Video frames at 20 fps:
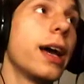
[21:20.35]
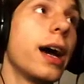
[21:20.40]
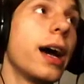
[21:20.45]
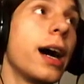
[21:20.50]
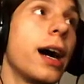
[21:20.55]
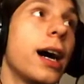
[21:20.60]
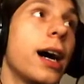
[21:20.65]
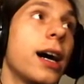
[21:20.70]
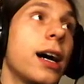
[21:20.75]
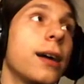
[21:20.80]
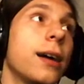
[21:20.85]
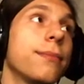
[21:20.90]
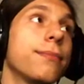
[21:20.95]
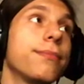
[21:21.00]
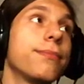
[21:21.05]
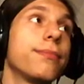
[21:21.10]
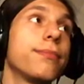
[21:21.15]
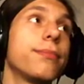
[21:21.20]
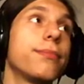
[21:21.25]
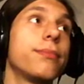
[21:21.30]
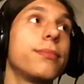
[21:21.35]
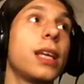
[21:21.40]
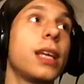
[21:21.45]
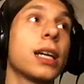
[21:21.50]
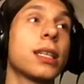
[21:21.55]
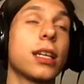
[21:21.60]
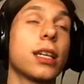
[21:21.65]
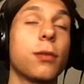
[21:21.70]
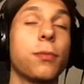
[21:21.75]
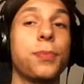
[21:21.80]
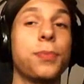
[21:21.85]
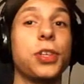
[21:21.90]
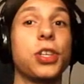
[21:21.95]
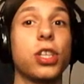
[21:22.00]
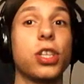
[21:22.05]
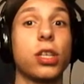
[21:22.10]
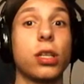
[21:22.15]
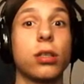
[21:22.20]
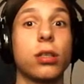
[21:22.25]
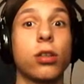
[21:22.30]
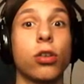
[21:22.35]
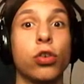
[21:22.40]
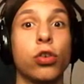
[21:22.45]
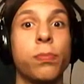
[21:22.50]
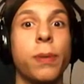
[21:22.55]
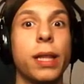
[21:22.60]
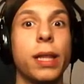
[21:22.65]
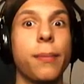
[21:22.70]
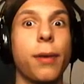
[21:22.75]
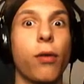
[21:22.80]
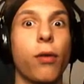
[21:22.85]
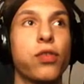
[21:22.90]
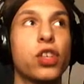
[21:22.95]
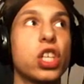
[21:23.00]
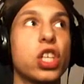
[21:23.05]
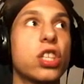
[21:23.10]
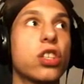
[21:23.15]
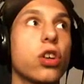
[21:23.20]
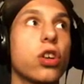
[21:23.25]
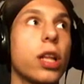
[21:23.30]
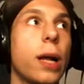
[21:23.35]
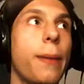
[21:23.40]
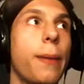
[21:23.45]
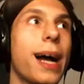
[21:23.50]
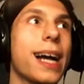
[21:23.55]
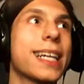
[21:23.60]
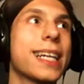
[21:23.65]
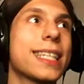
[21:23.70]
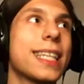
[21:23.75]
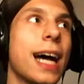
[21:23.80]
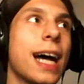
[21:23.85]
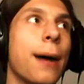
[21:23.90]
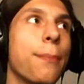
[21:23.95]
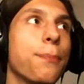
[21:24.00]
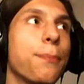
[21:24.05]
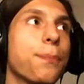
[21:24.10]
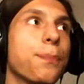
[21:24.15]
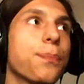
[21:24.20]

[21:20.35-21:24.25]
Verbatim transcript: a jak zarobię 5000 to już będę miał wszystko na maksa.